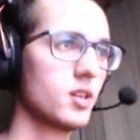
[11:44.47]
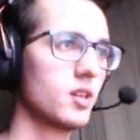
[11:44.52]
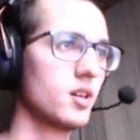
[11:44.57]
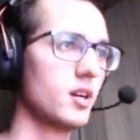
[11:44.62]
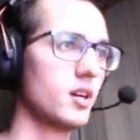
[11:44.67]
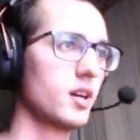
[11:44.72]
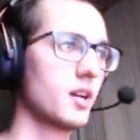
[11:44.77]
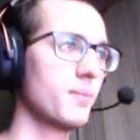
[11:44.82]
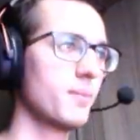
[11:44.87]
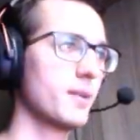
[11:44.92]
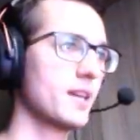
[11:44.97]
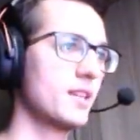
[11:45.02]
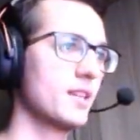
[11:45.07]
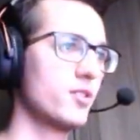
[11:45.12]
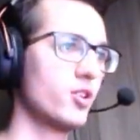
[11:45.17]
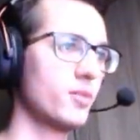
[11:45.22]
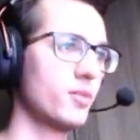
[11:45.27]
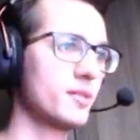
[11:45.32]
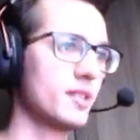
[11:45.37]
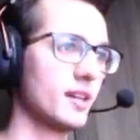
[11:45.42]
Araba
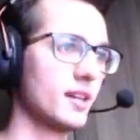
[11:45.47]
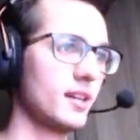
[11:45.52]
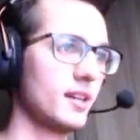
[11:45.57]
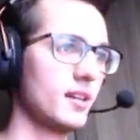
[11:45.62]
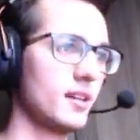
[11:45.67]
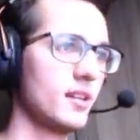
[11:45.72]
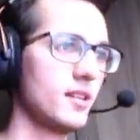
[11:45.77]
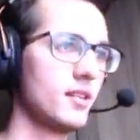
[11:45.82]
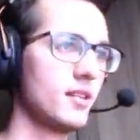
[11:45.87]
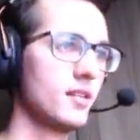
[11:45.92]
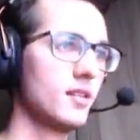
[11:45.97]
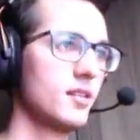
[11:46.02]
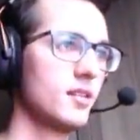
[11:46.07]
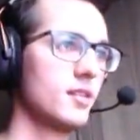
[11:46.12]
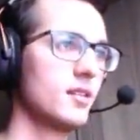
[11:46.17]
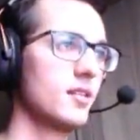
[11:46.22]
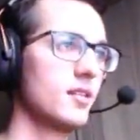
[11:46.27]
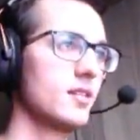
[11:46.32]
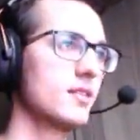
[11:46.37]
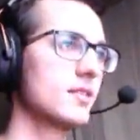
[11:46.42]
gidiyor bir tane.
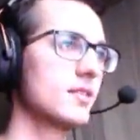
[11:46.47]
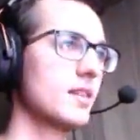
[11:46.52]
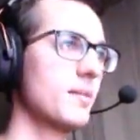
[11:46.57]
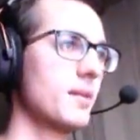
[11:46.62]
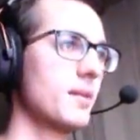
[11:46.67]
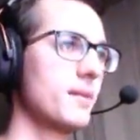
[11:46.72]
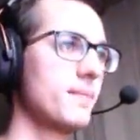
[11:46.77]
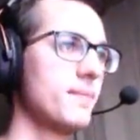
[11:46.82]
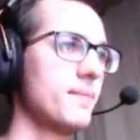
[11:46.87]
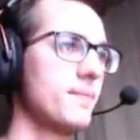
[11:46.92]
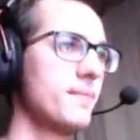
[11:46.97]
Tamam.